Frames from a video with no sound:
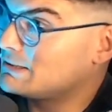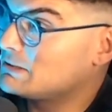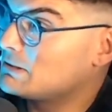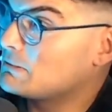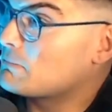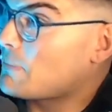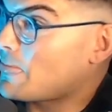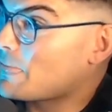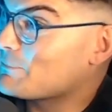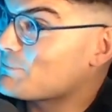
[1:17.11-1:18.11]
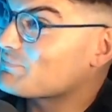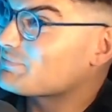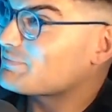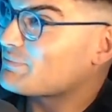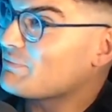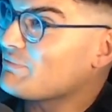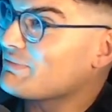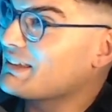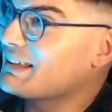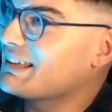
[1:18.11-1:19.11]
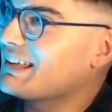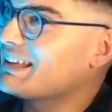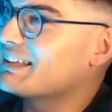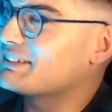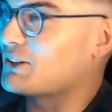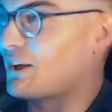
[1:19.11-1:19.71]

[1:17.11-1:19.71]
Llevamos media hora de entrevista, había contado